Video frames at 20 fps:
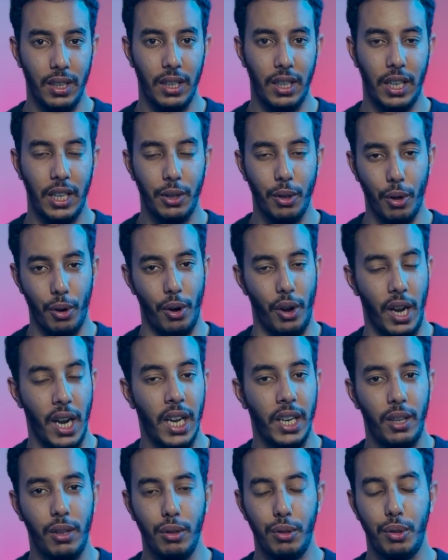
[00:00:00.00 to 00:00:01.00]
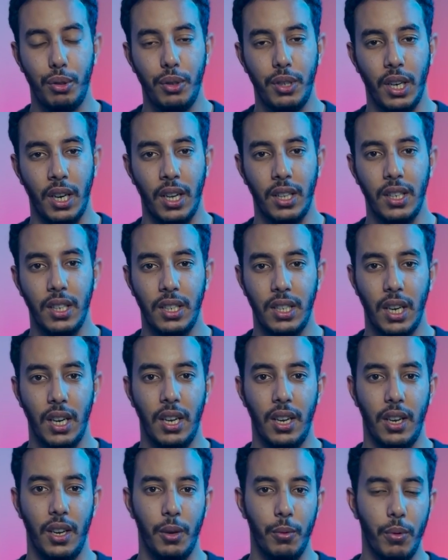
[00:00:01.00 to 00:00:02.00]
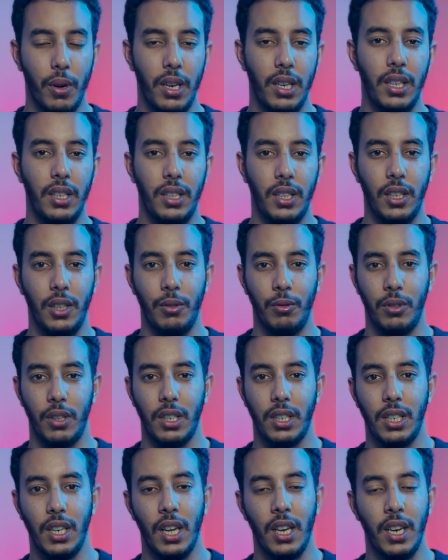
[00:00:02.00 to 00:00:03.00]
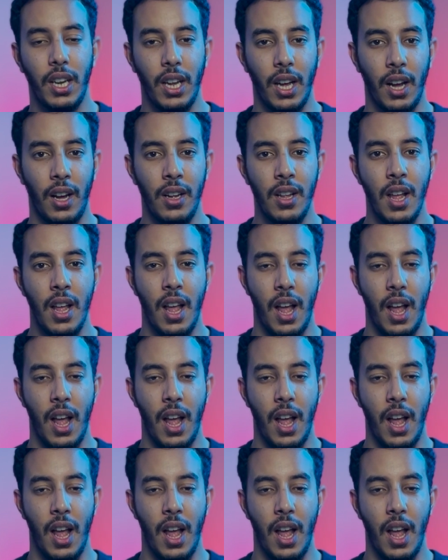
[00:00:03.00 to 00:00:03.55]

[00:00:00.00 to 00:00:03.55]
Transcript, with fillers: كيدوروا على هاد لو سوجي هذا ديال الوالدين وداكشي انايا